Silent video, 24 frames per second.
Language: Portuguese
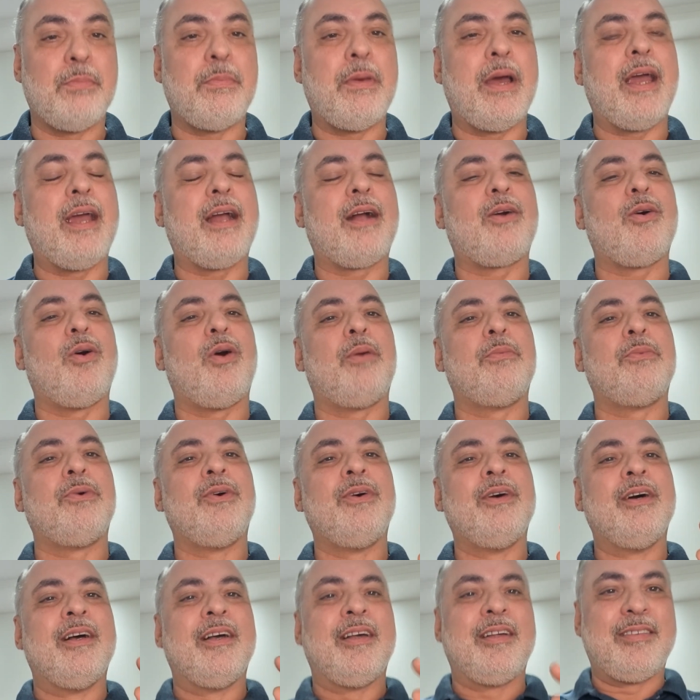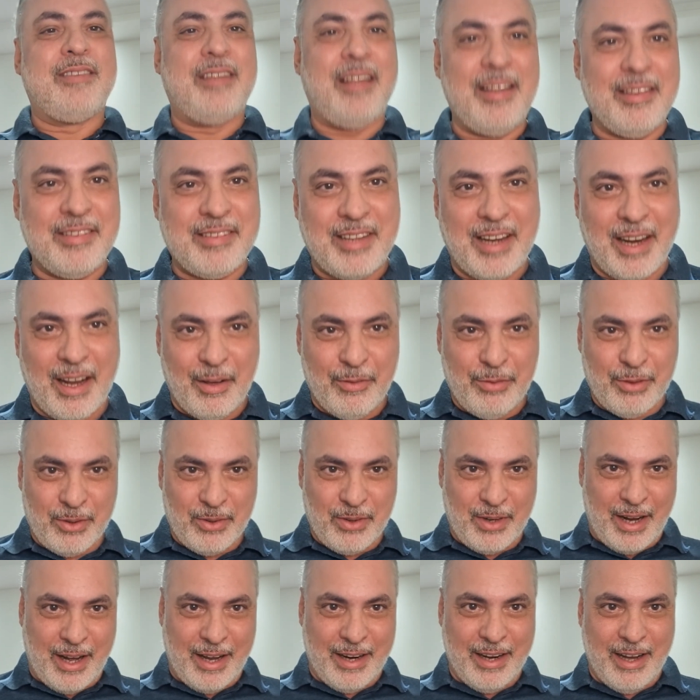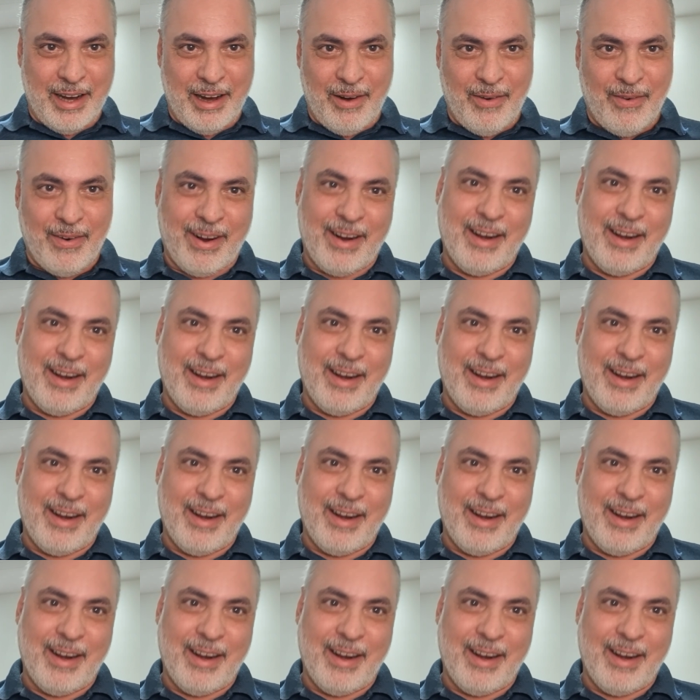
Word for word: bem como se inscrevam no canal,